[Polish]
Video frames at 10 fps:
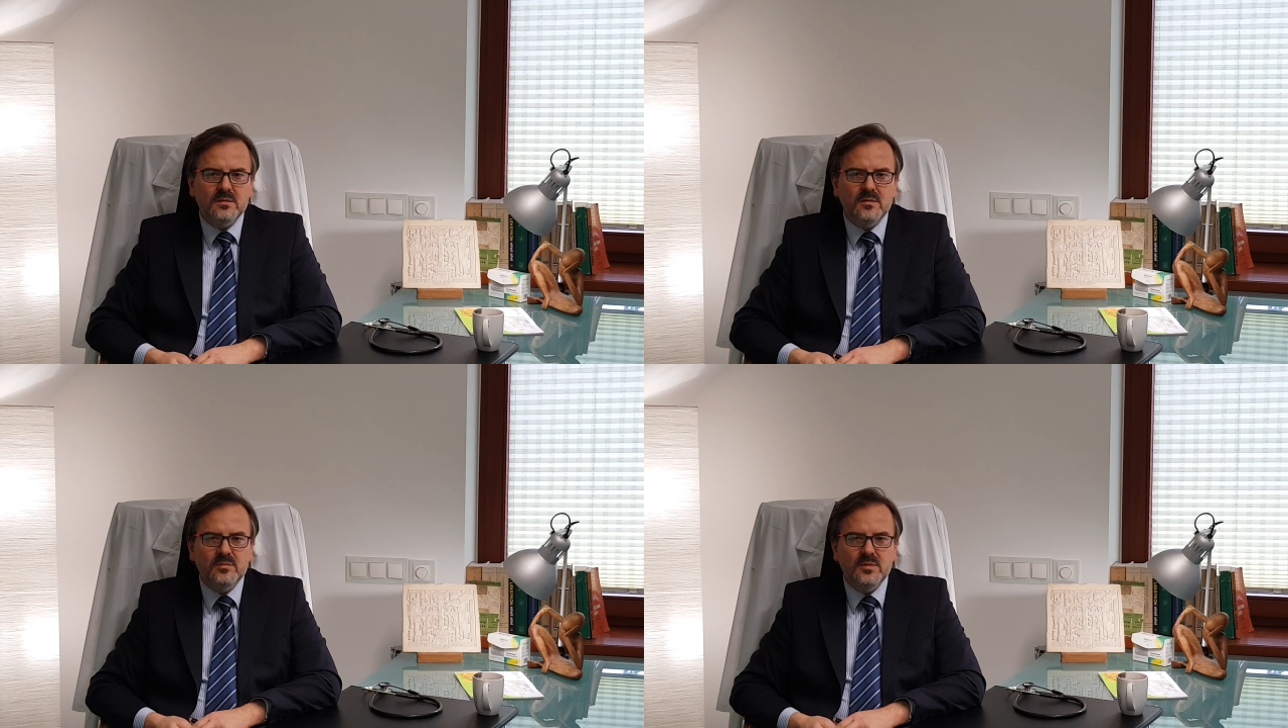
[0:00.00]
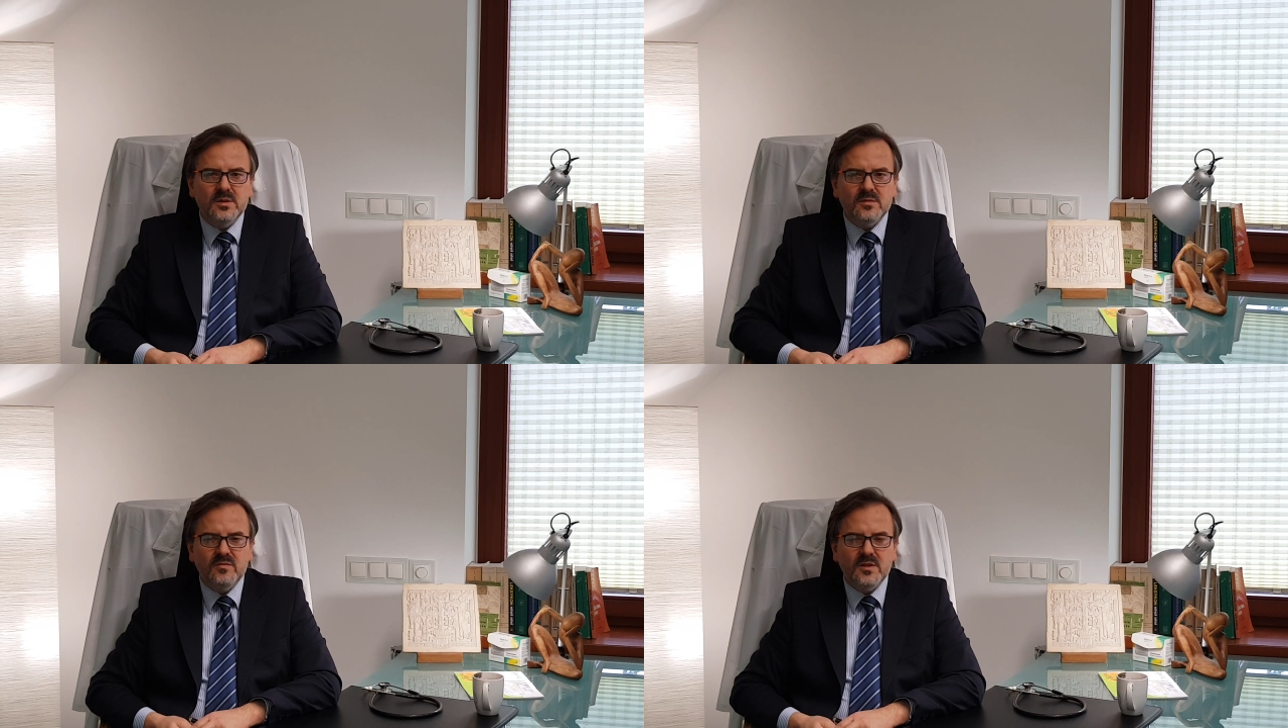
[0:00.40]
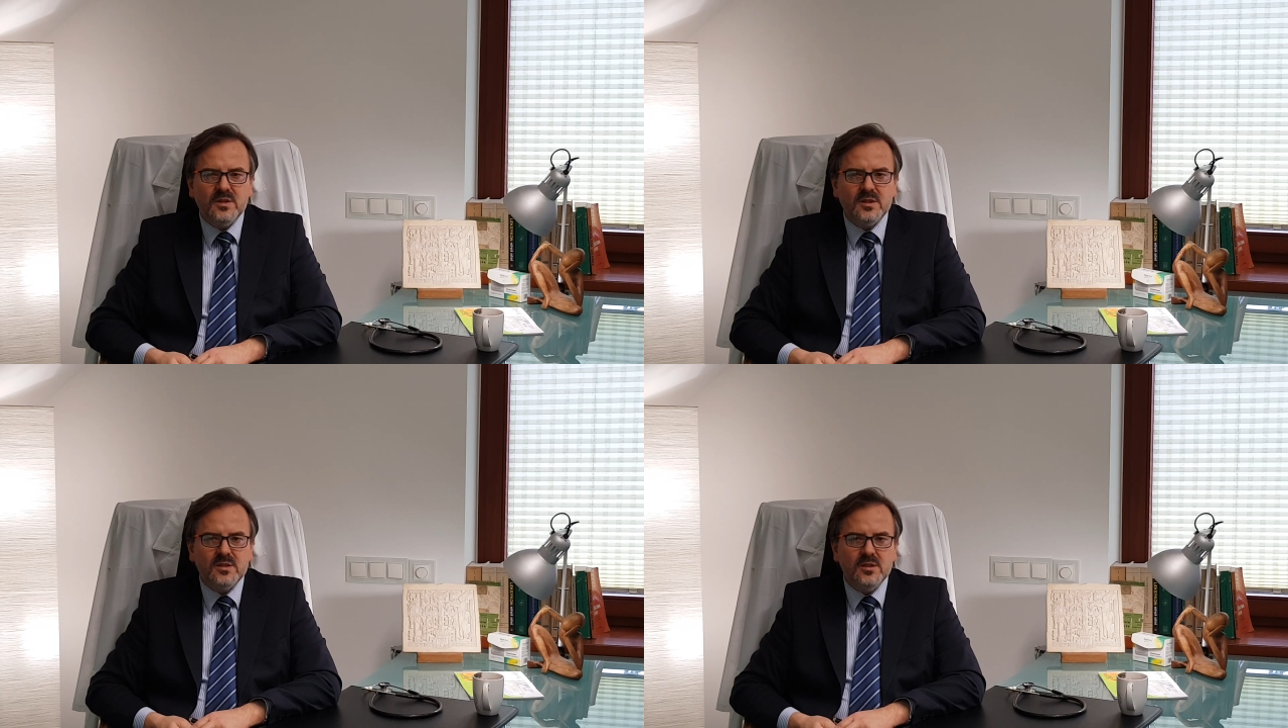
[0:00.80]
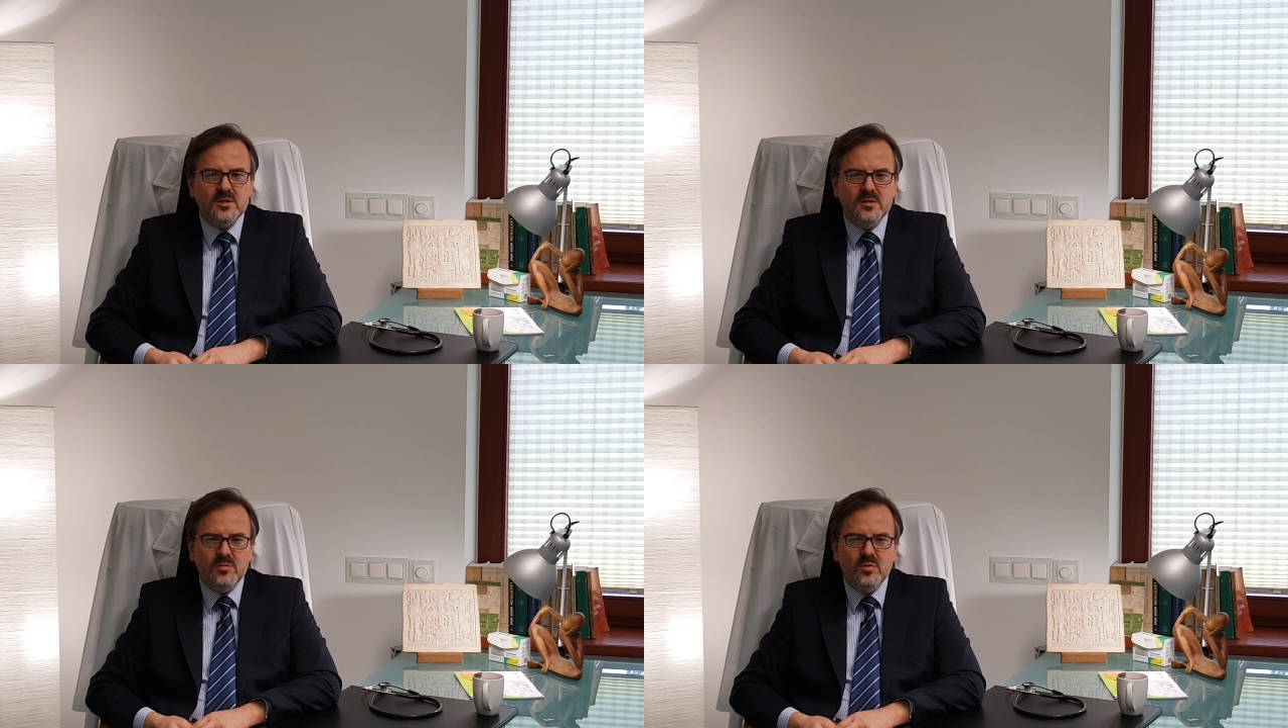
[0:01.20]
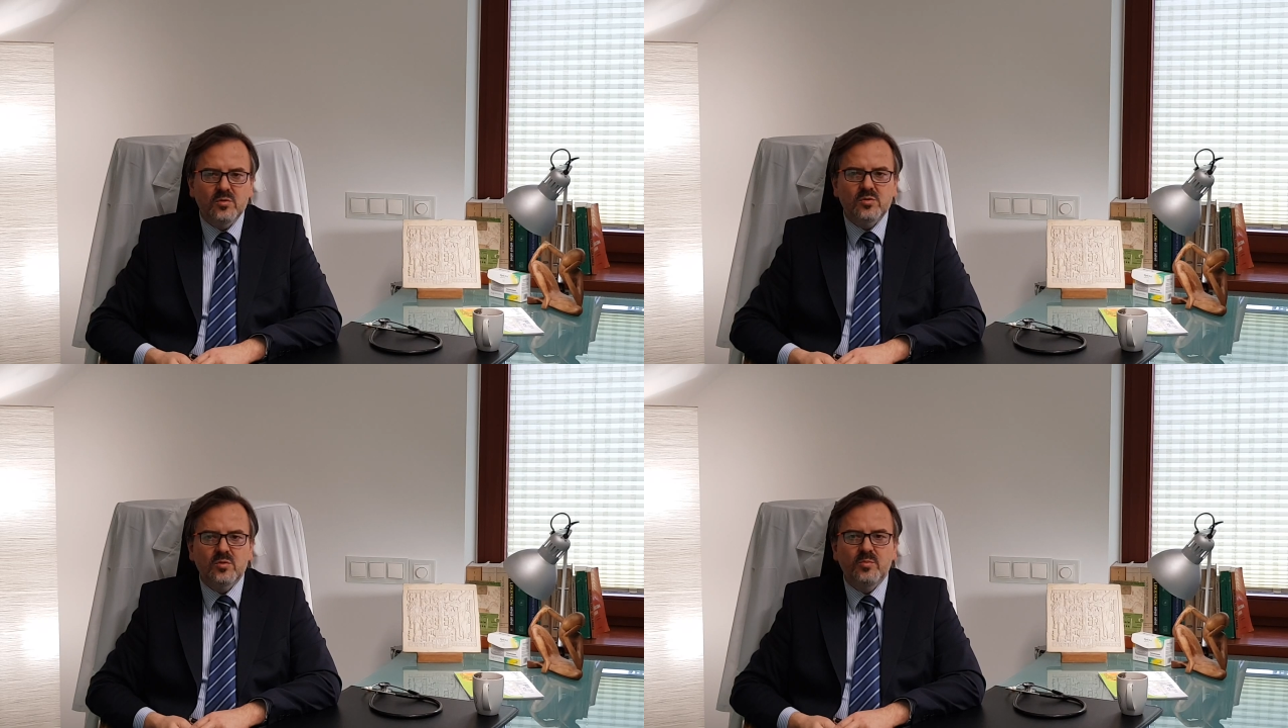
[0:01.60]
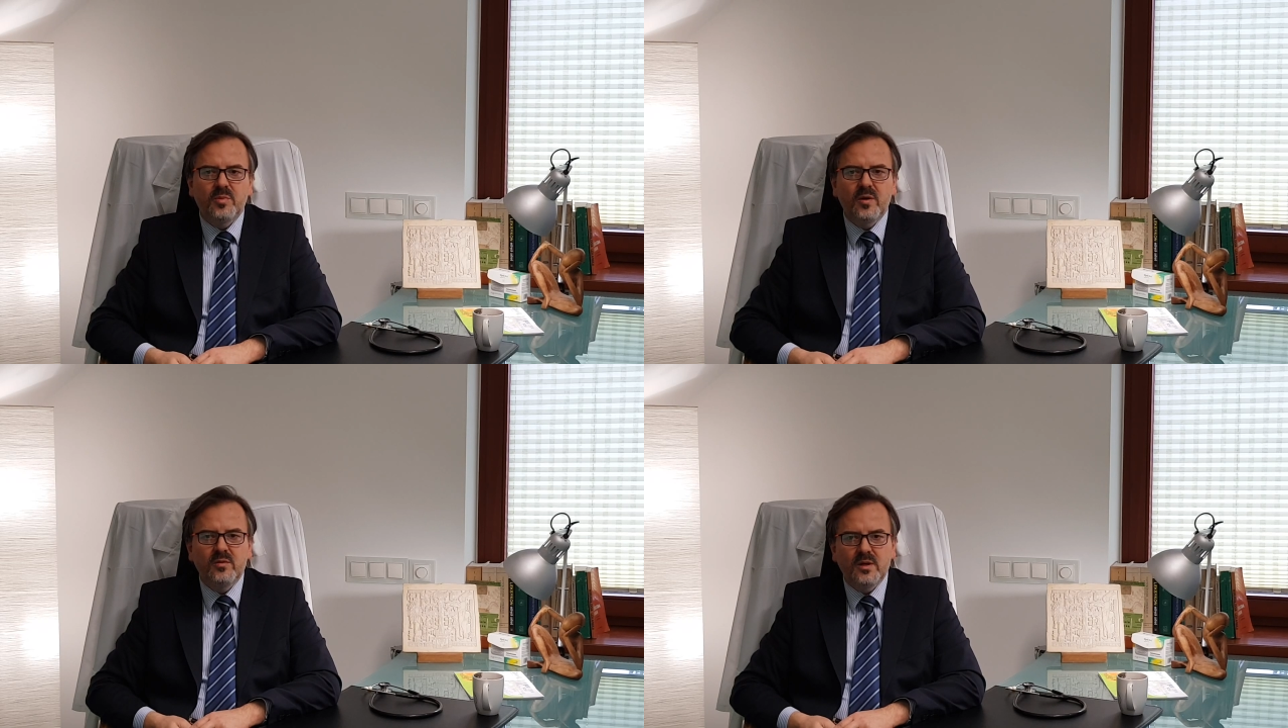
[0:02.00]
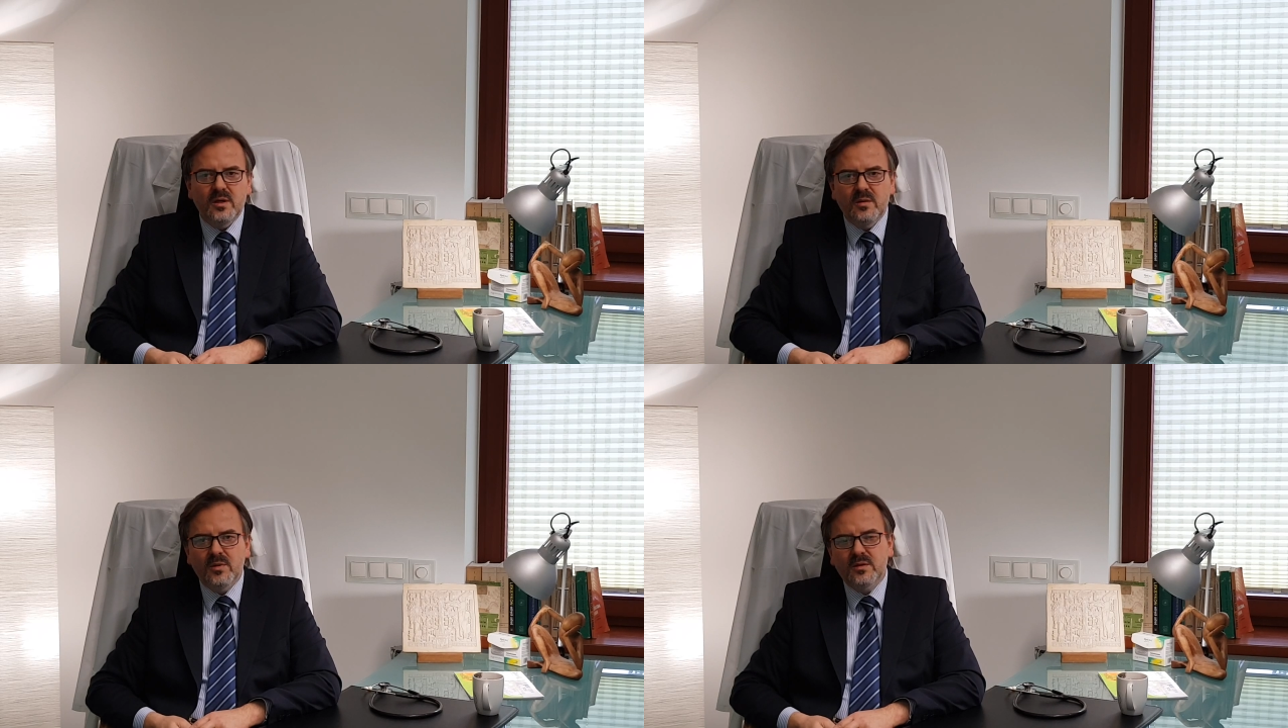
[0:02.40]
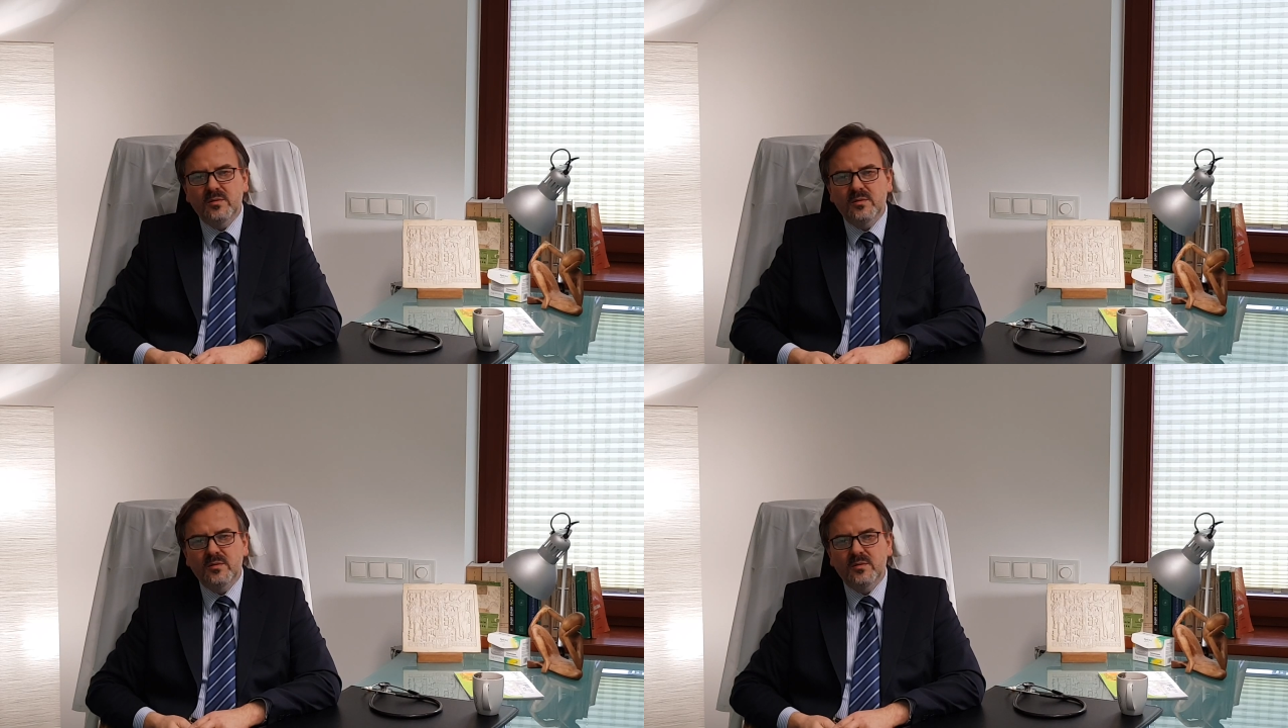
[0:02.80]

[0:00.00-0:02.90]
e, no, jest fantastycznym uzupełnieniem